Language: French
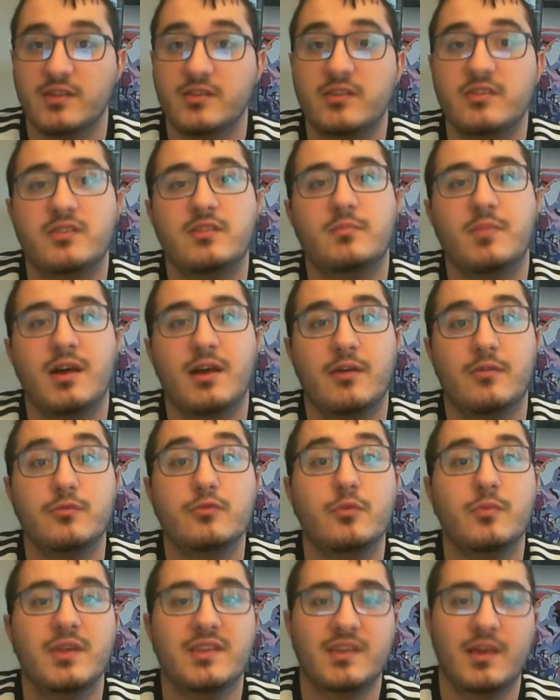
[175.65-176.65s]
n'hésite pas à
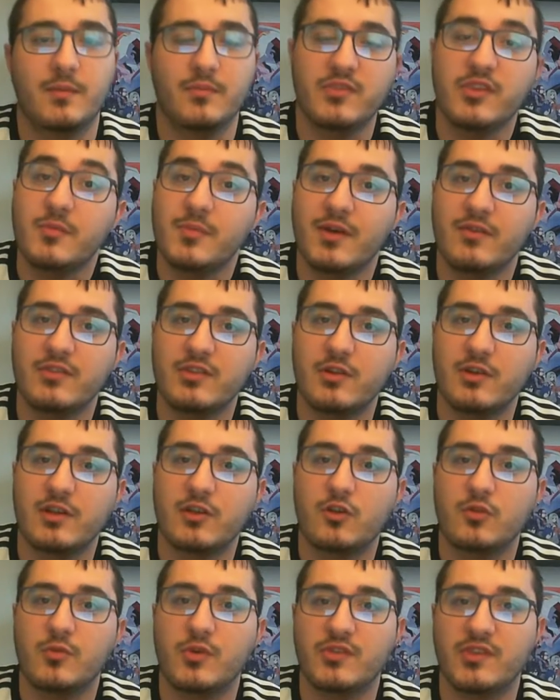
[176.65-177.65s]
nous mettre un petit pavé dans les
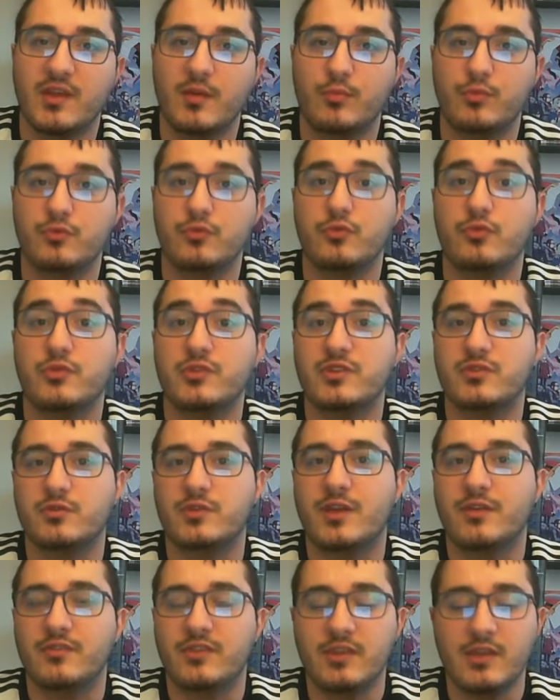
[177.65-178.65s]
commentaires pour nous donner ton
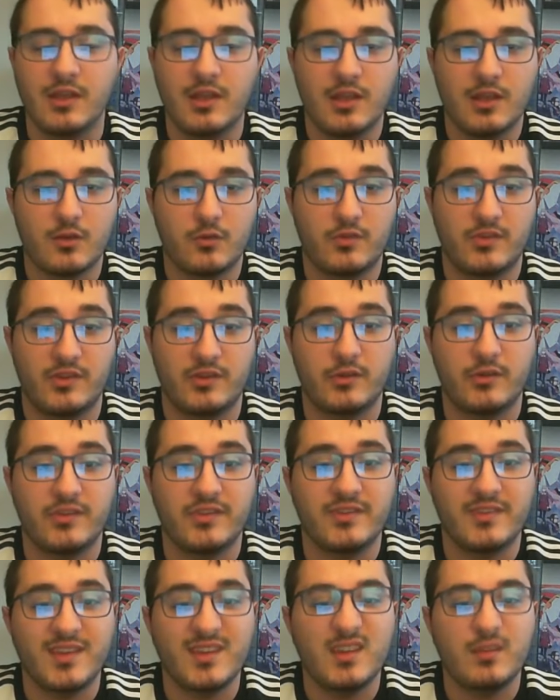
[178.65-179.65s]
avis concernant
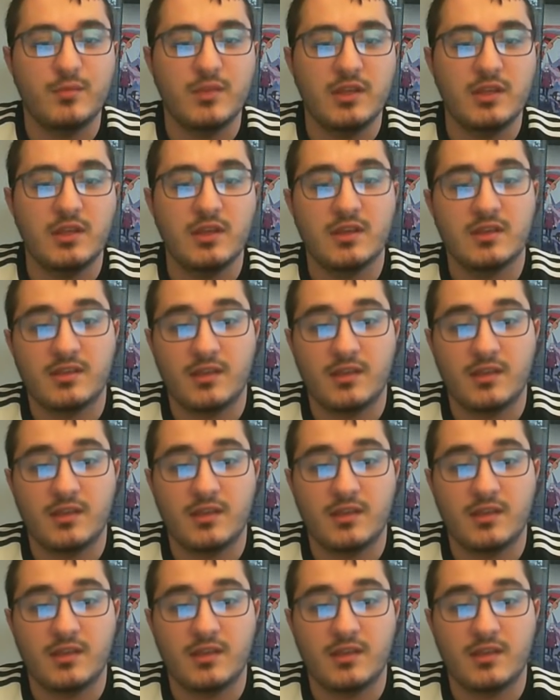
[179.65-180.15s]
cet animé.